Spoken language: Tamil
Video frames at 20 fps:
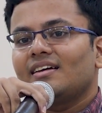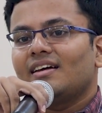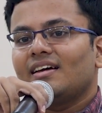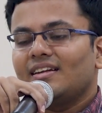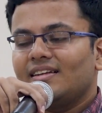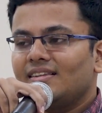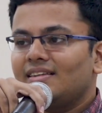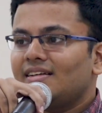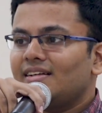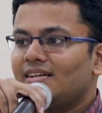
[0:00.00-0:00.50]

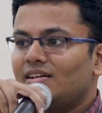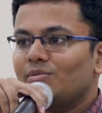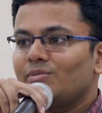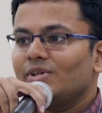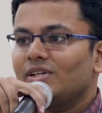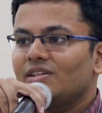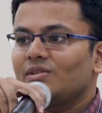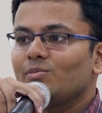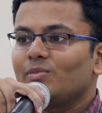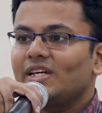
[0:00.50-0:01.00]

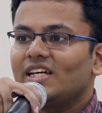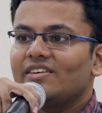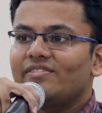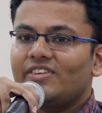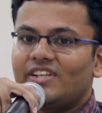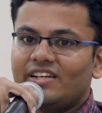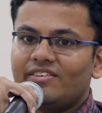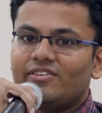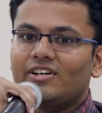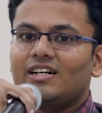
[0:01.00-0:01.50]
கருத்தரங்கம்ங்கிறது மிக
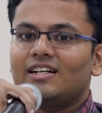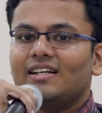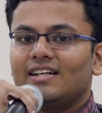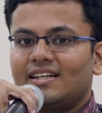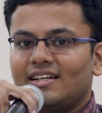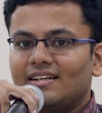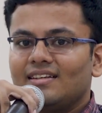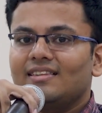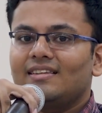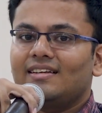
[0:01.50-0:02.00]
விரிவான
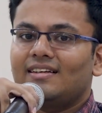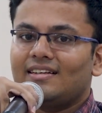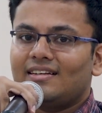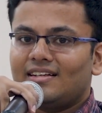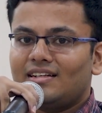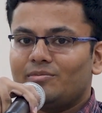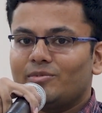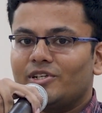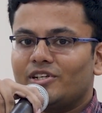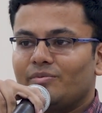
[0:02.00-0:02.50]

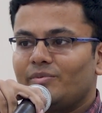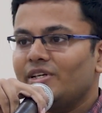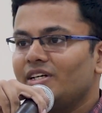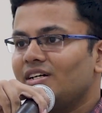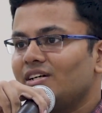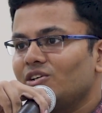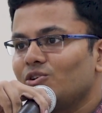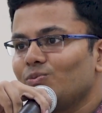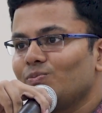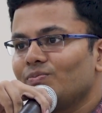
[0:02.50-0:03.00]
கருத்துக்களால் மட்டுமே
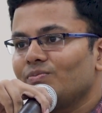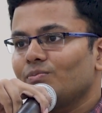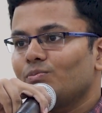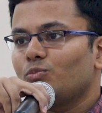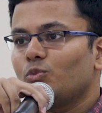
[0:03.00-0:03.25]
ஆகும்